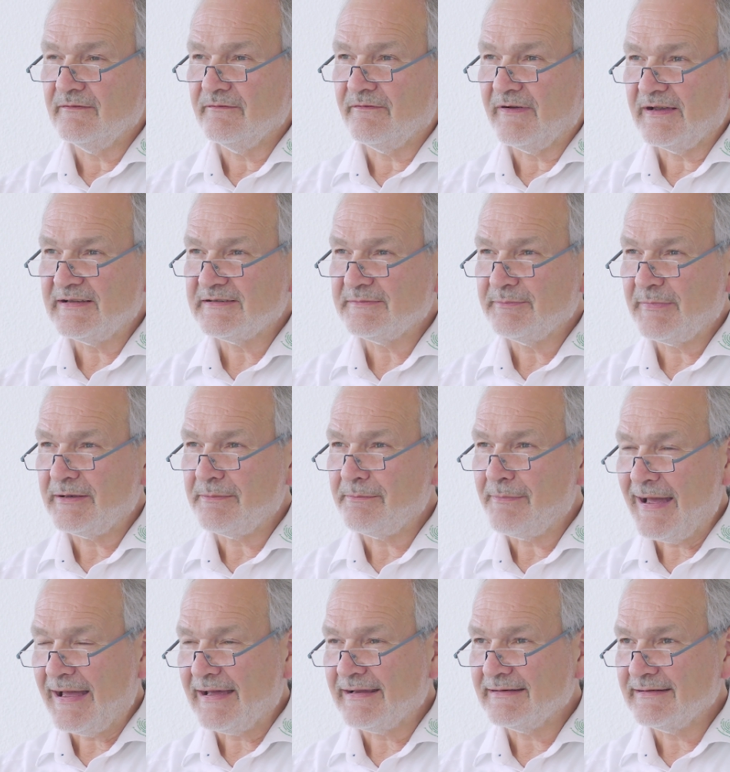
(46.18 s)
was man
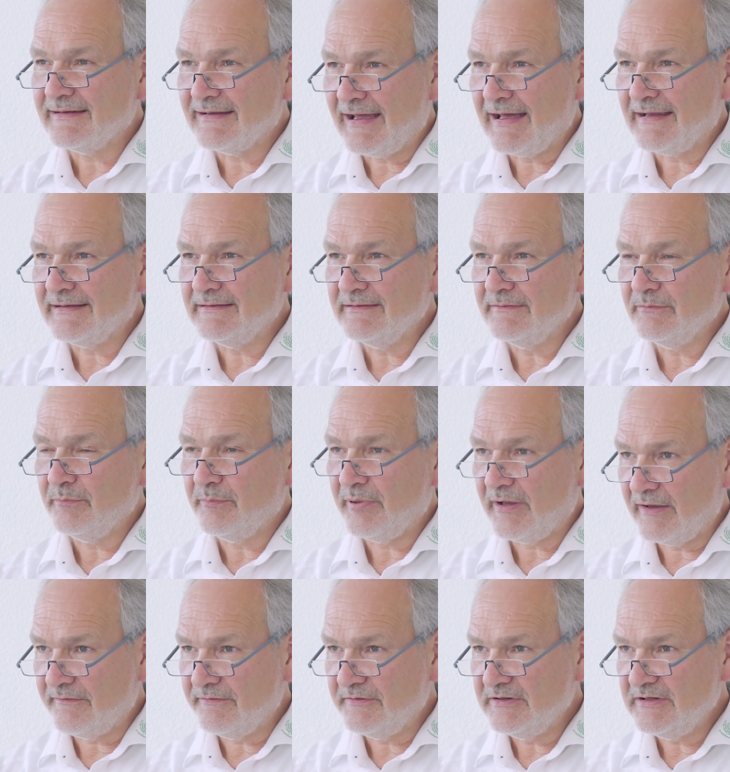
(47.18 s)
machen kann,
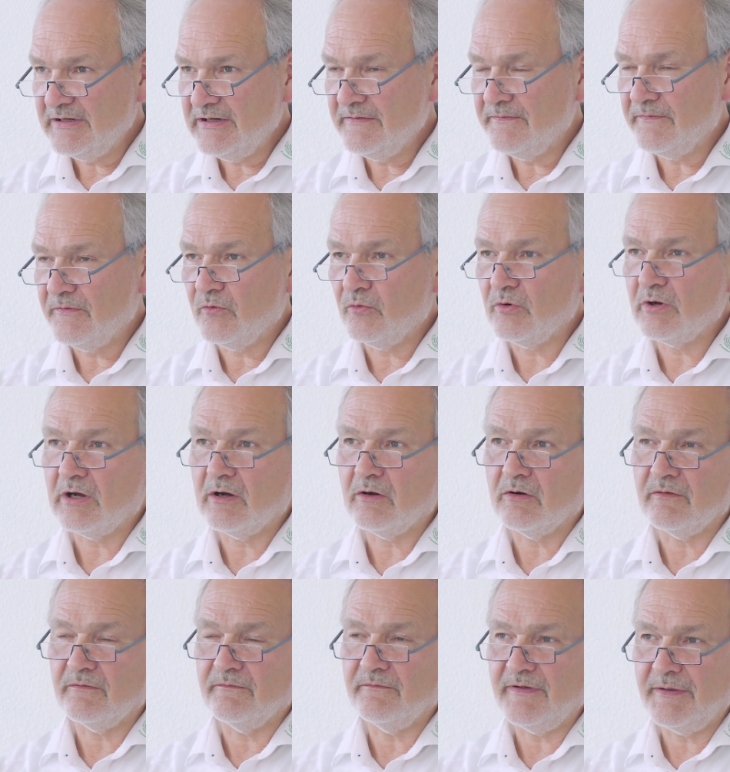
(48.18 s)
präventiv oder
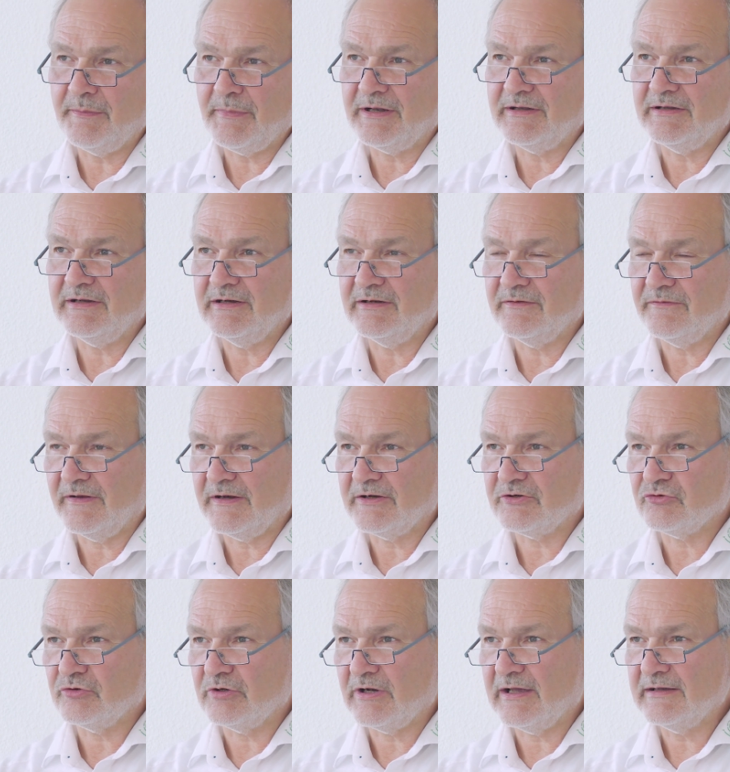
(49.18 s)
auch wenn man den Infekt
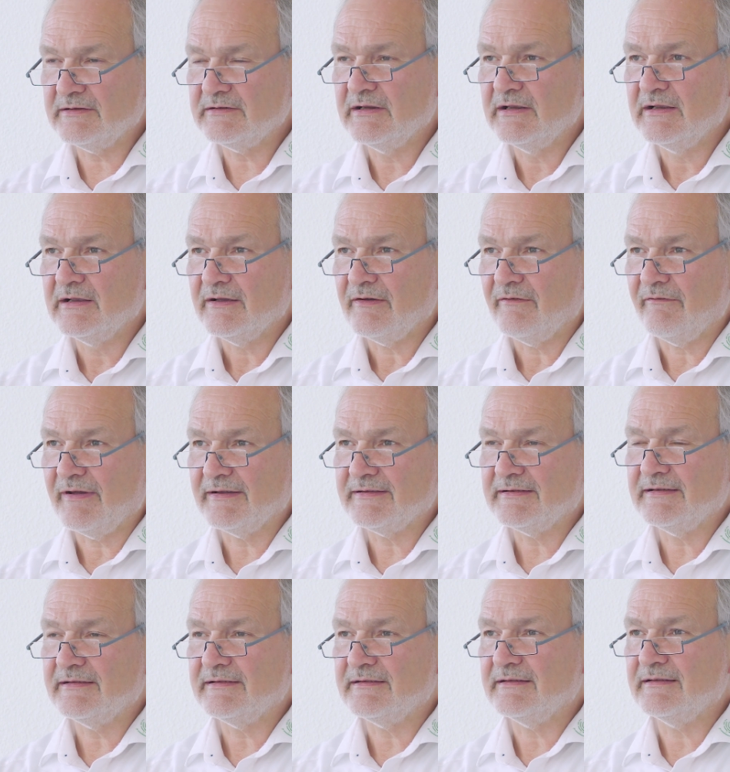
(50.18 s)
schon hat, was
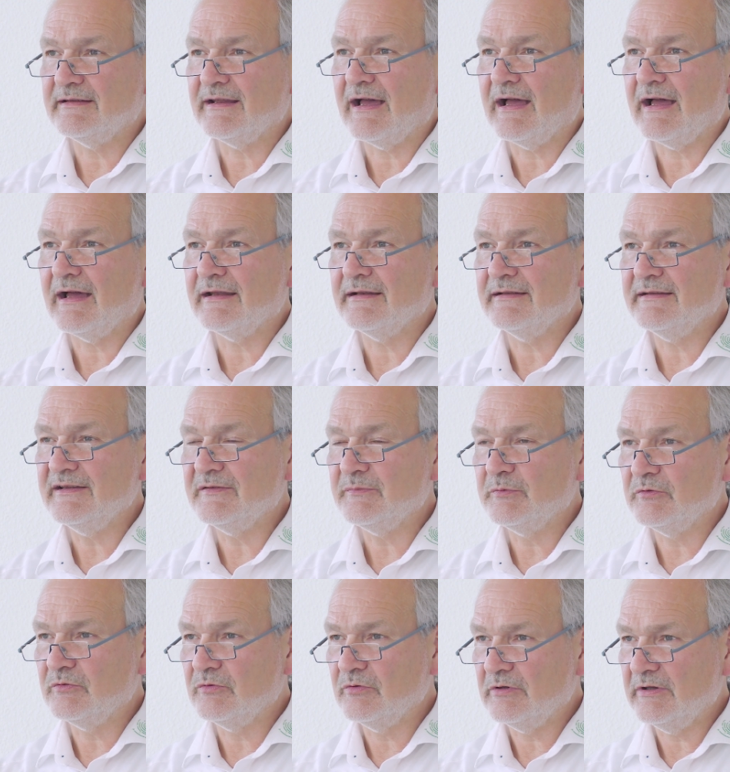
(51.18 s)
es da
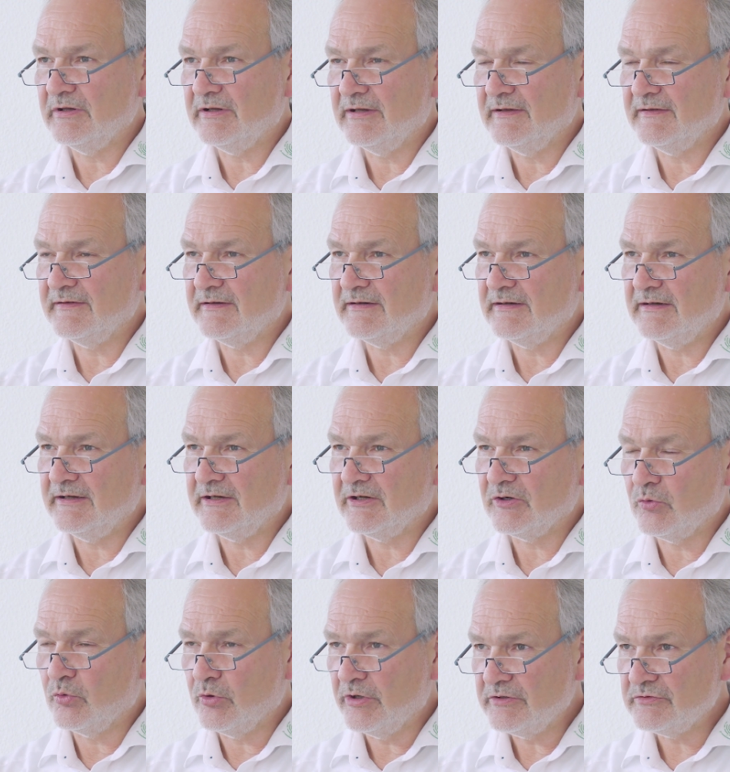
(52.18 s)
diesbezüglich hinsichtlich
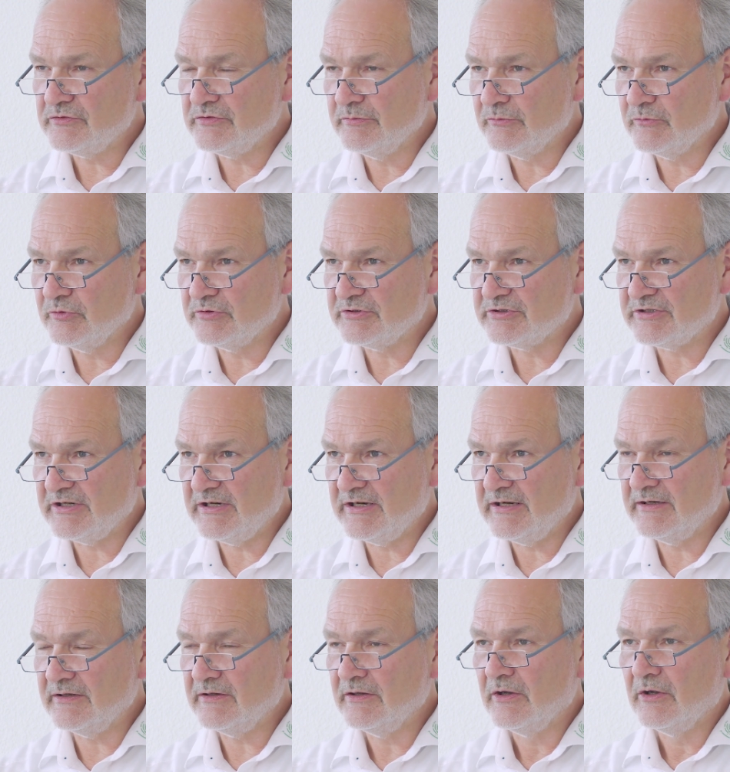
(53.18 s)
Coenzym
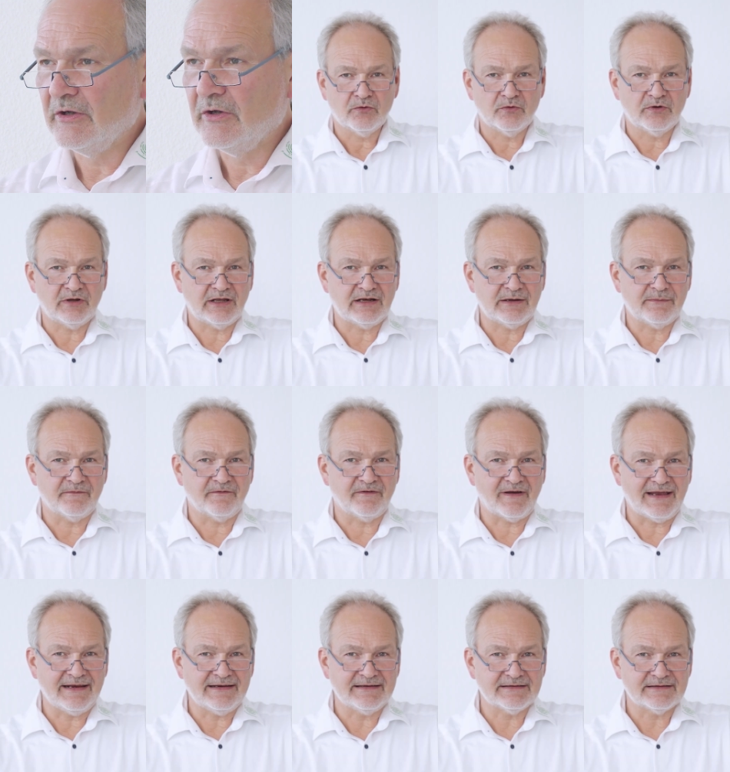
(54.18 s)
Q10 und einem
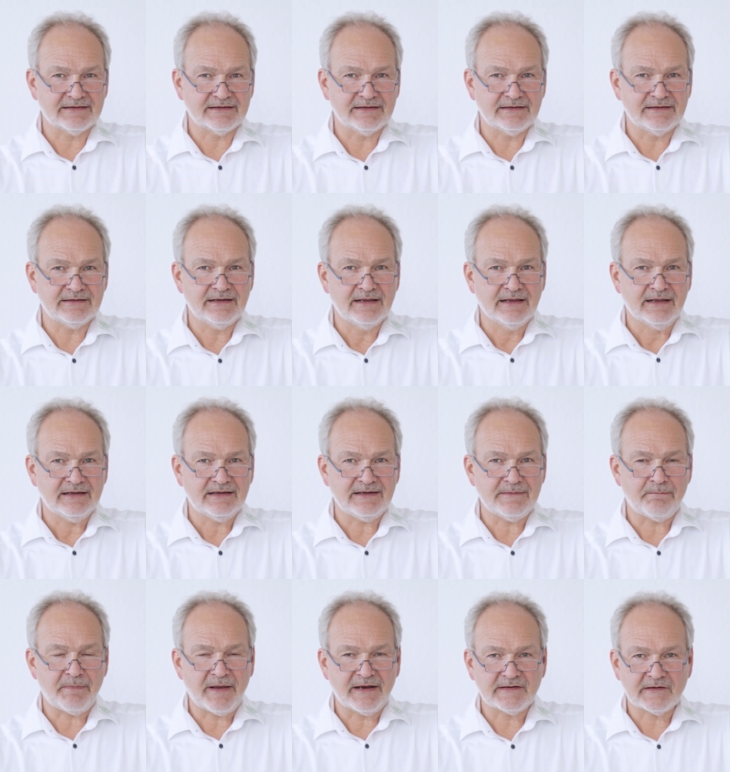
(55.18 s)
weiteren
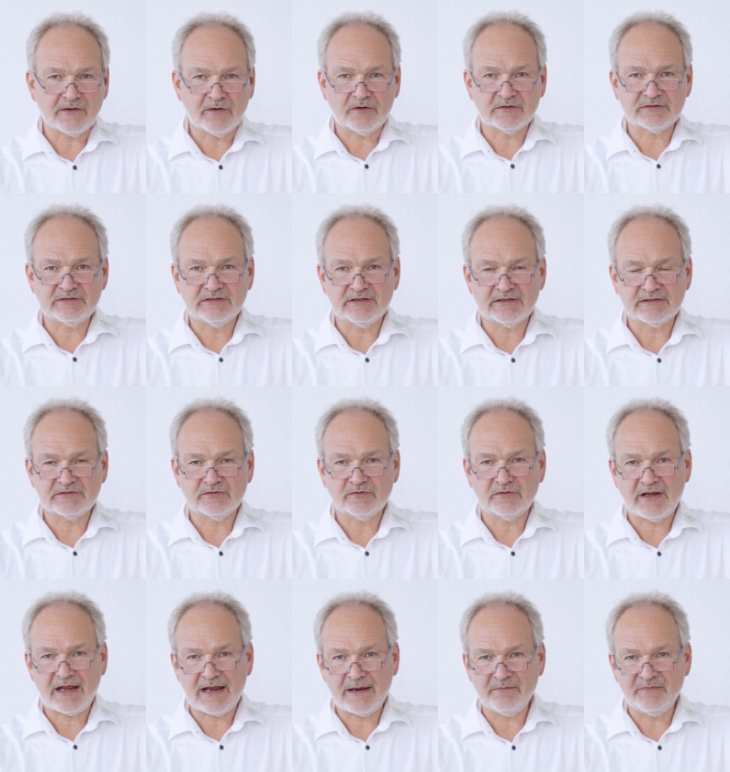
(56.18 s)
die
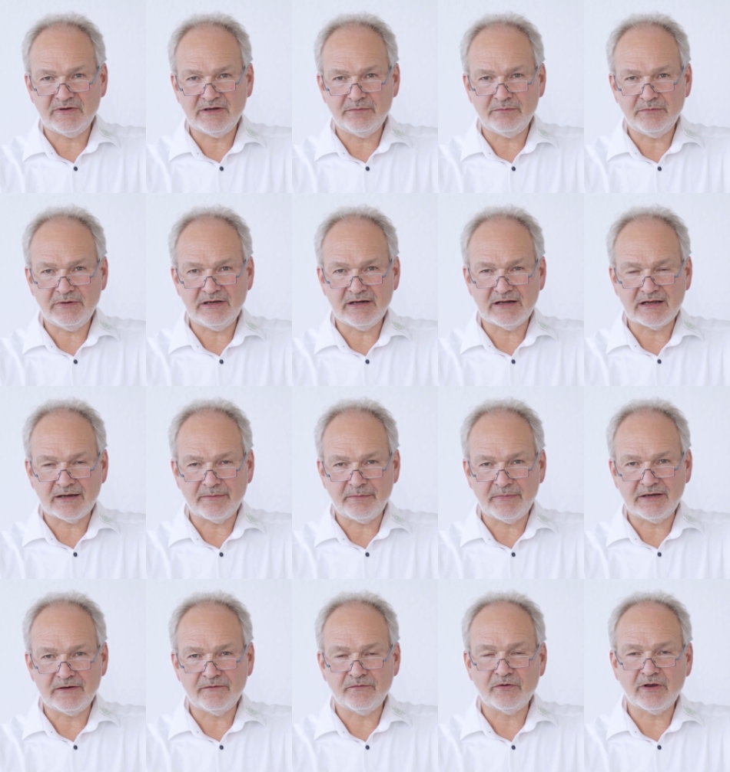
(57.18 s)
Beta-Oxidation hemmenden
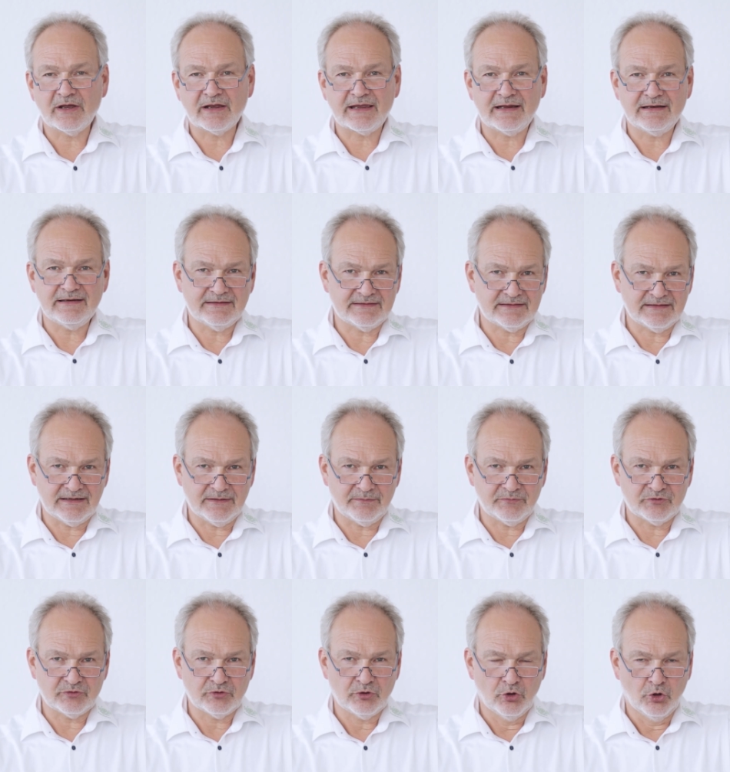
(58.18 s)
Medikament für Erkenntnisse
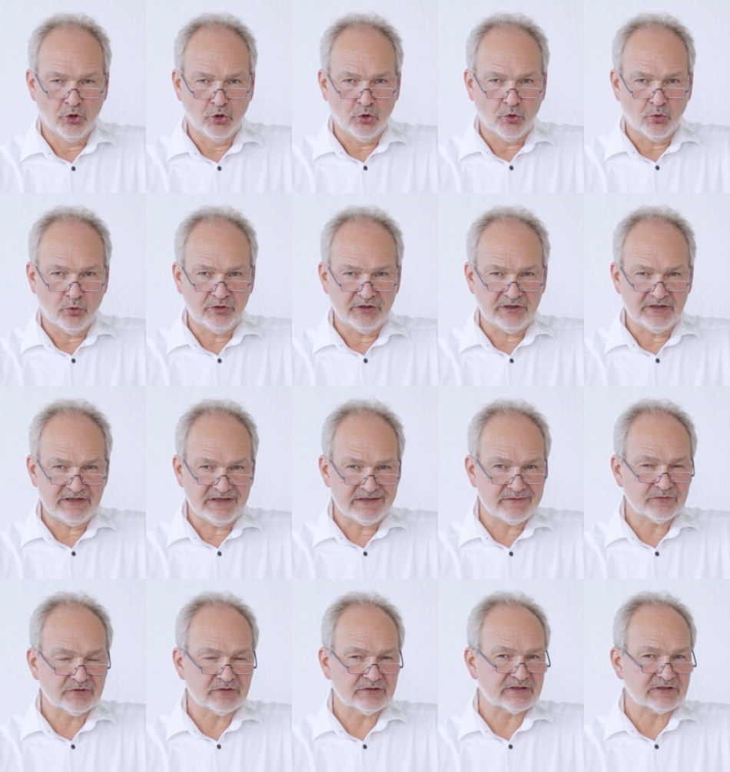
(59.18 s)
gibt. Und in diesem